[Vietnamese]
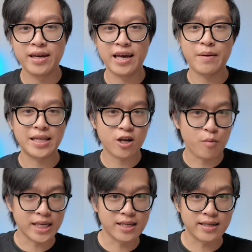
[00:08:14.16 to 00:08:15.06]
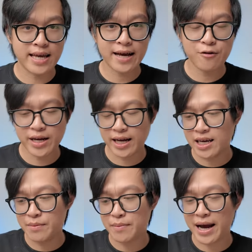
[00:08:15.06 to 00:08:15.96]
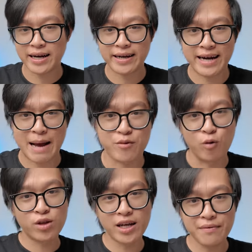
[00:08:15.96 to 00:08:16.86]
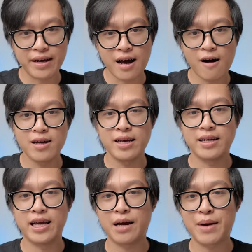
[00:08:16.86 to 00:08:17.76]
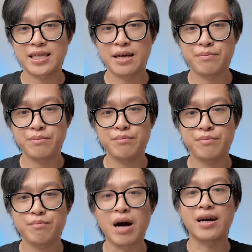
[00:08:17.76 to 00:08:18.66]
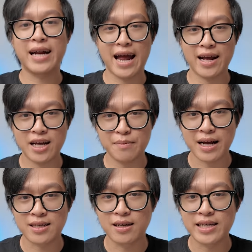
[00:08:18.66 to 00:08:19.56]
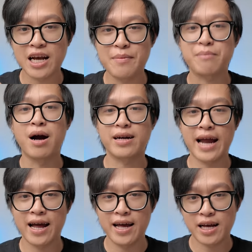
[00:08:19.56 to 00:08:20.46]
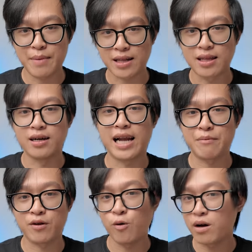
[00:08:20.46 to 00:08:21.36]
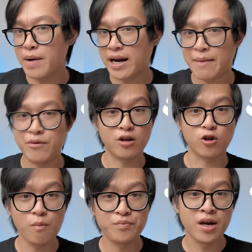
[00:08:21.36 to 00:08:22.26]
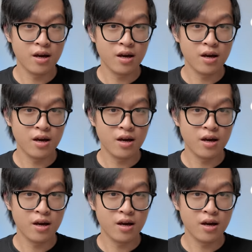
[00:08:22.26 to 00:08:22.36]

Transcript: thì các bạn sẽ có một cái trực giác. Có nghĩa là khi mà các bạn làm đụng tới cái việc đó thì các bạn sẽ bật ra, các bạn trực giác, các bạn bật ra, các bạn tự làm được luôn, các bạn làm rất là tốt.